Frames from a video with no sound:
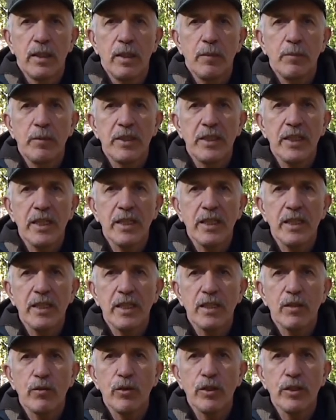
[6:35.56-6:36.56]

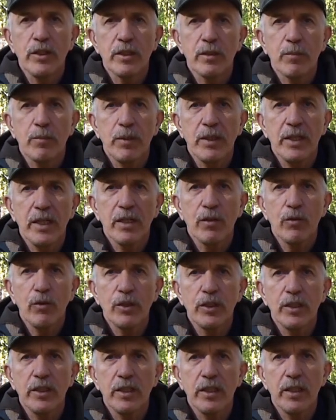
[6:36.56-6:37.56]
обязательно охотник при
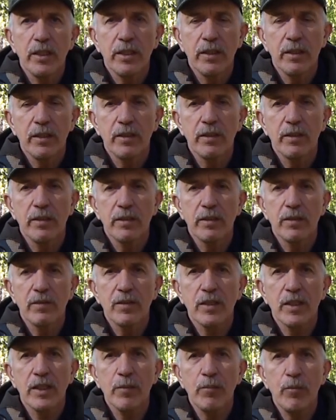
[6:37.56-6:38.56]
охоте
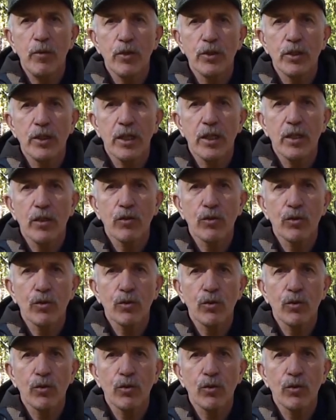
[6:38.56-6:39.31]
в закрепленных